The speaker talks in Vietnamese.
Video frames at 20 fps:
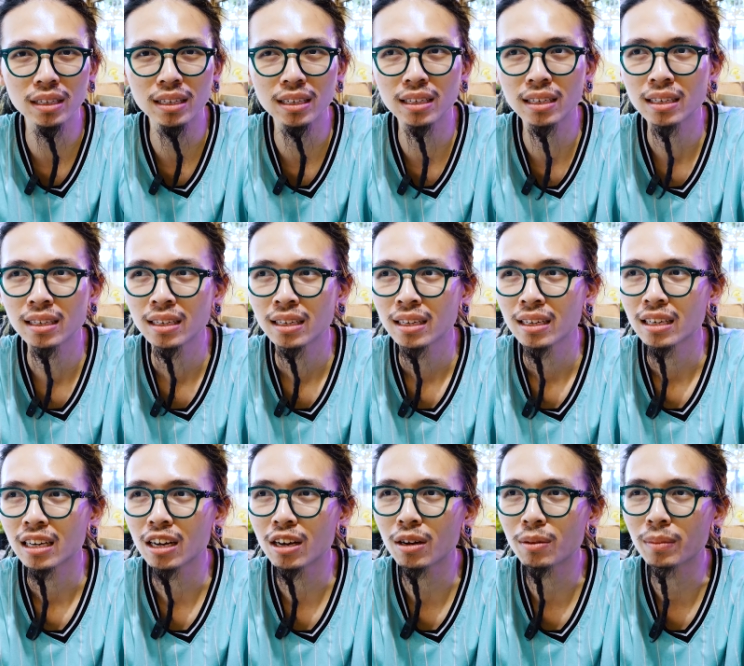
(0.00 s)
cũng
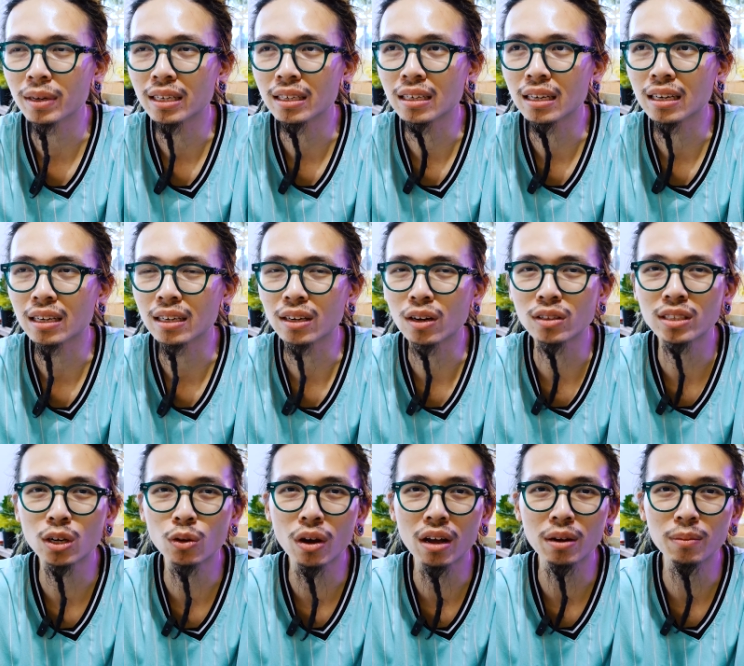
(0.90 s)
nếu mà
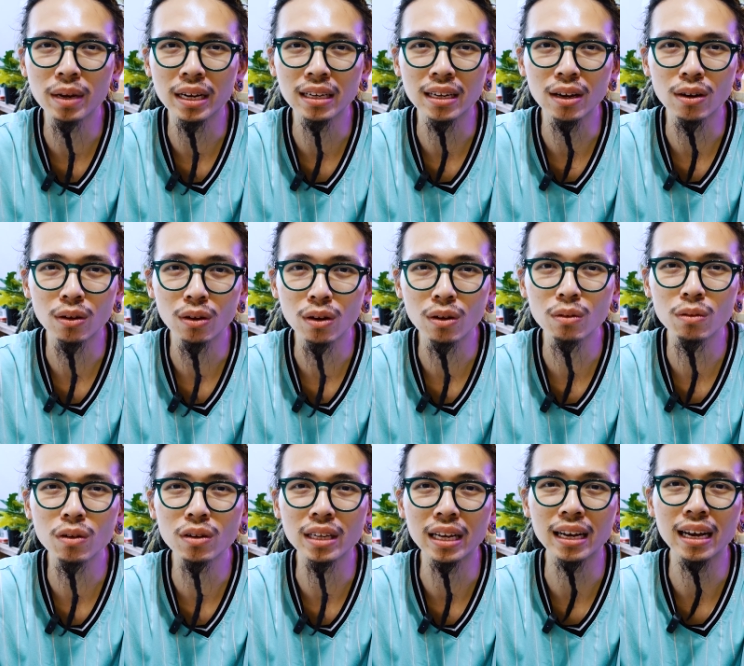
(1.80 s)
nó chưa quen với mình thì nó
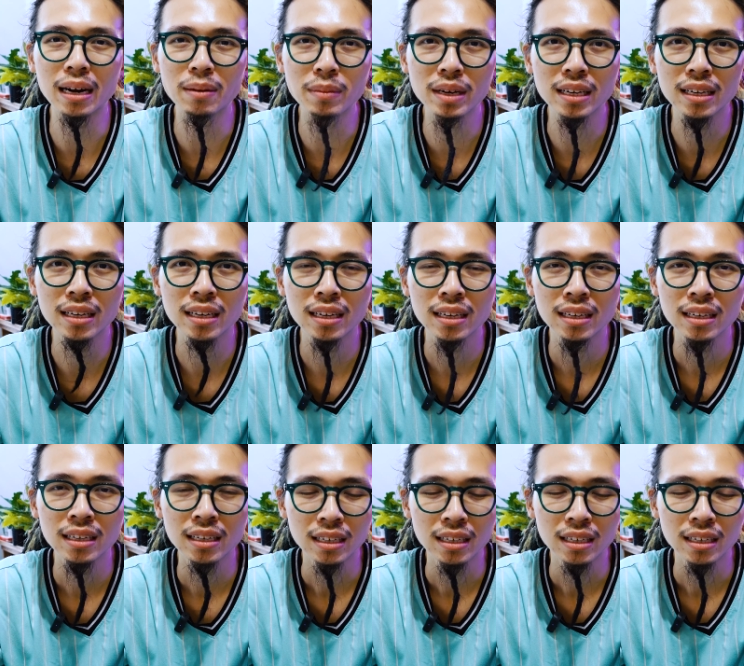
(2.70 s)
cũng có thể cắn mình.